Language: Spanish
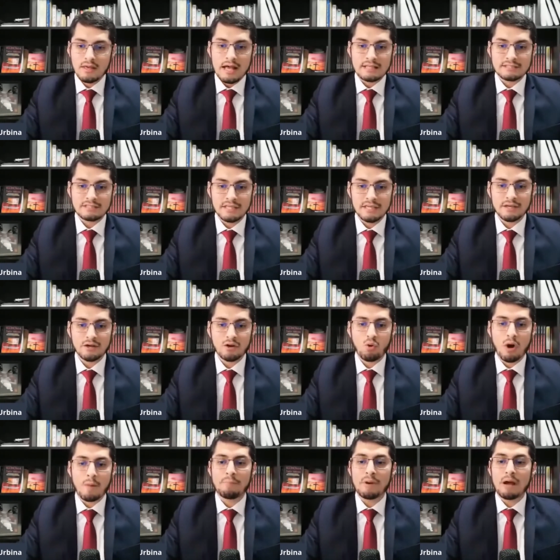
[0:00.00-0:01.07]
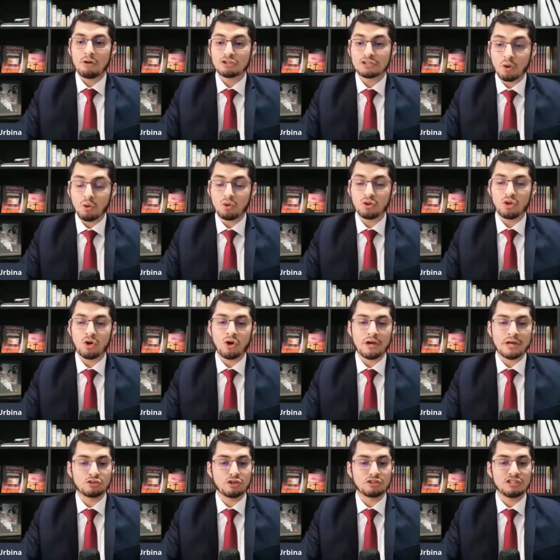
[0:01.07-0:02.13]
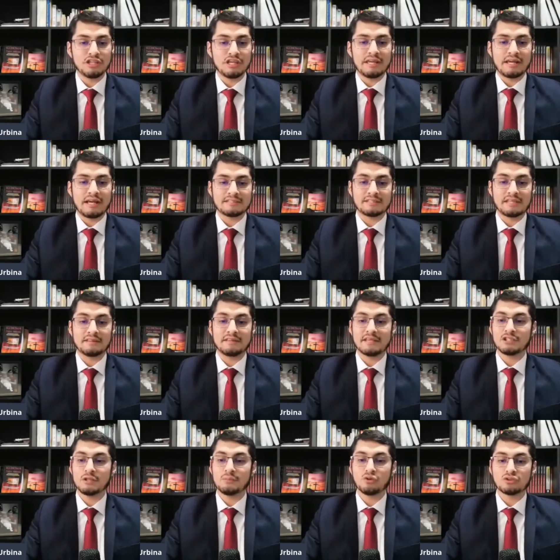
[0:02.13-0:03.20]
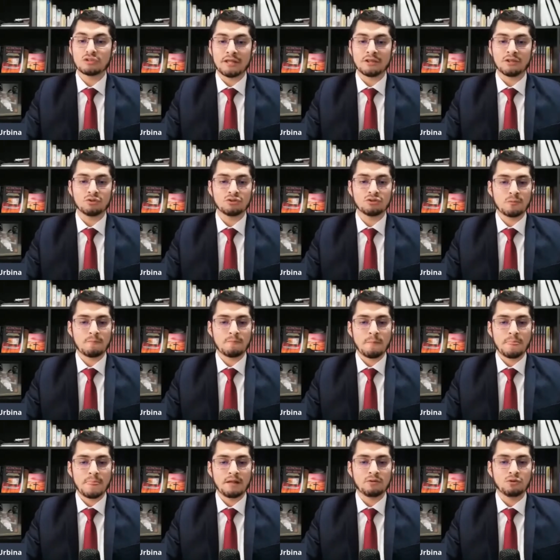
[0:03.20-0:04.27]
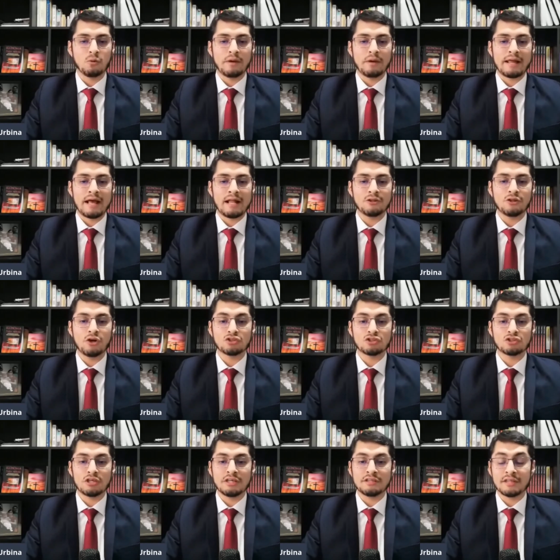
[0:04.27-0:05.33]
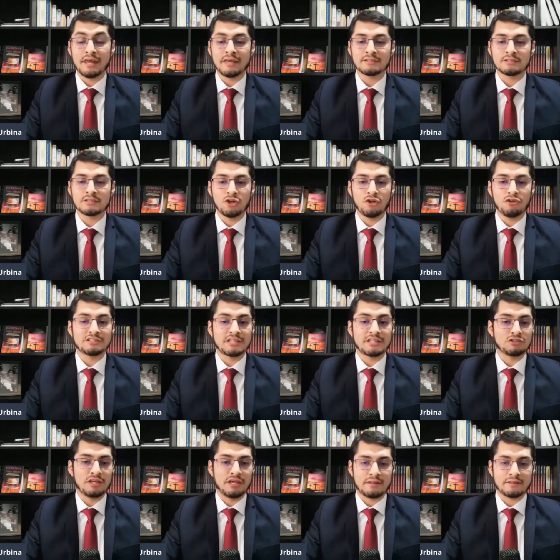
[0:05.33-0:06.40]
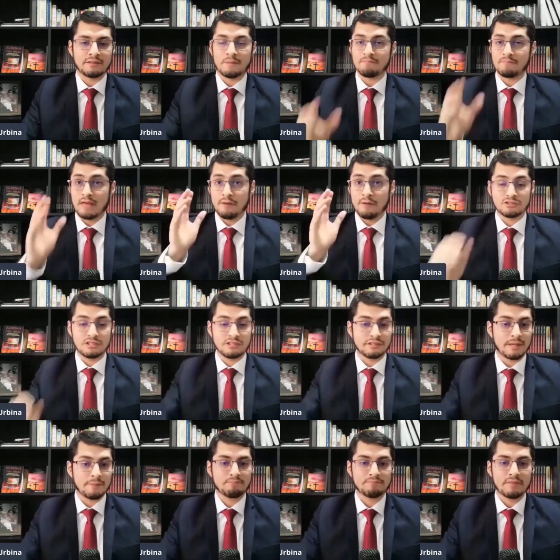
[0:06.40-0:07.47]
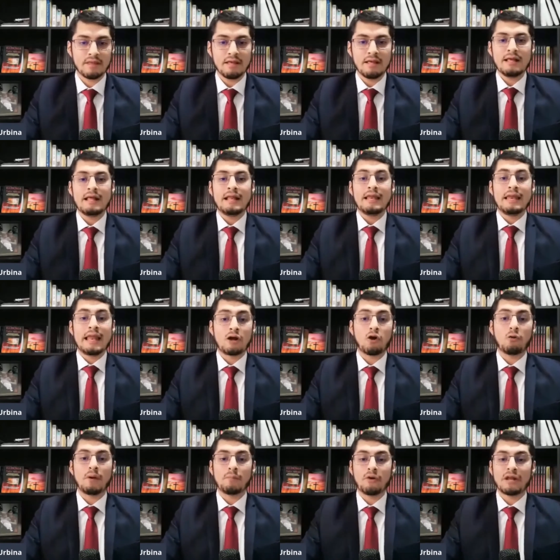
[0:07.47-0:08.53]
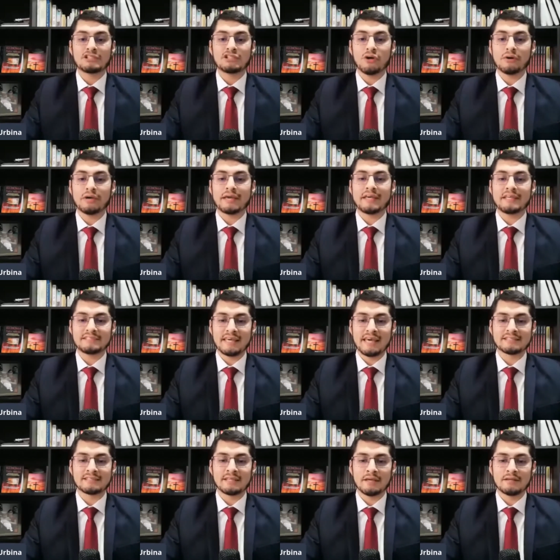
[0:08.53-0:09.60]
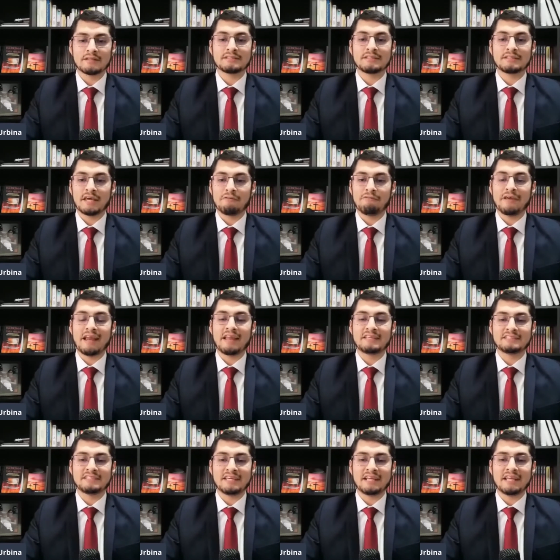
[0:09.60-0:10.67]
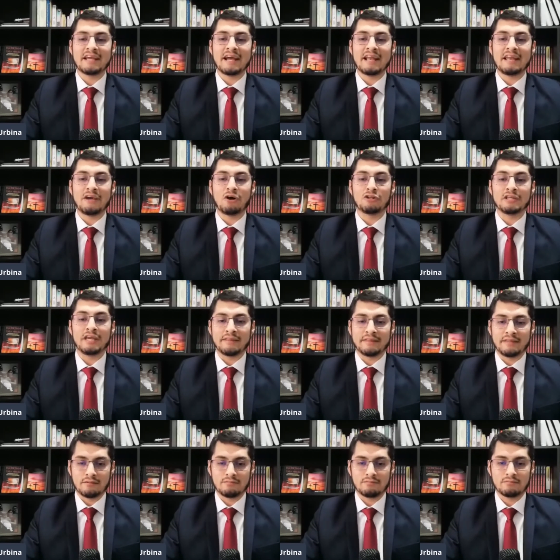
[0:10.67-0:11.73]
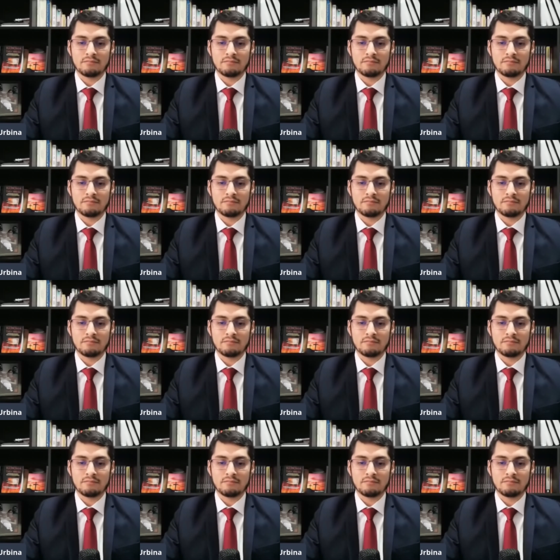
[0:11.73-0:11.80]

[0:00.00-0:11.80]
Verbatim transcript: Así, Juan Pablo II, en su encíclica Centésimus Anus, numeral 2 y 3, nos dice lo siguiente, abro cita. La conmemoración que aquí se hace se refiere a la encíclica leoniana,